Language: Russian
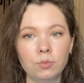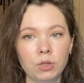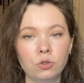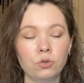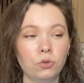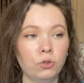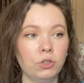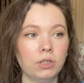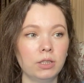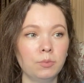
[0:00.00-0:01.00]
большой
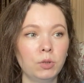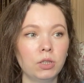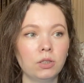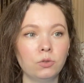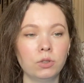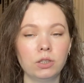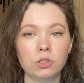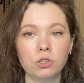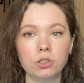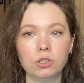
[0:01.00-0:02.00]
очень сэмплер от
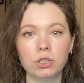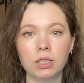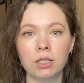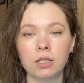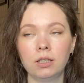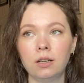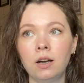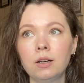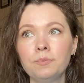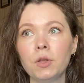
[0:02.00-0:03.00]

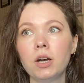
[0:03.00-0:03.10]
GGR,